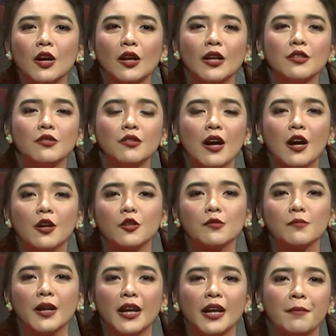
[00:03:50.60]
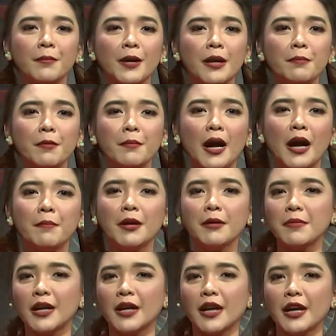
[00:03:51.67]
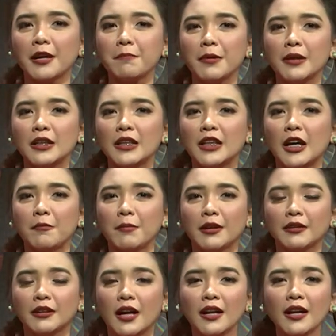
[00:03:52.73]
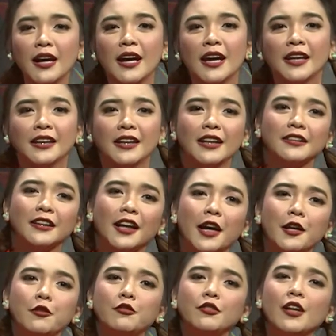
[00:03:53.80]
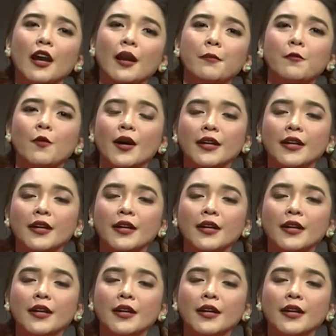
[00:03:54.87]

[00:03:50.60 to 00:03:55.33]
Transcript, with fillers: sekolah juga harus menanamkan pemahaman mengenai pendidikan mental yang terkandung dalam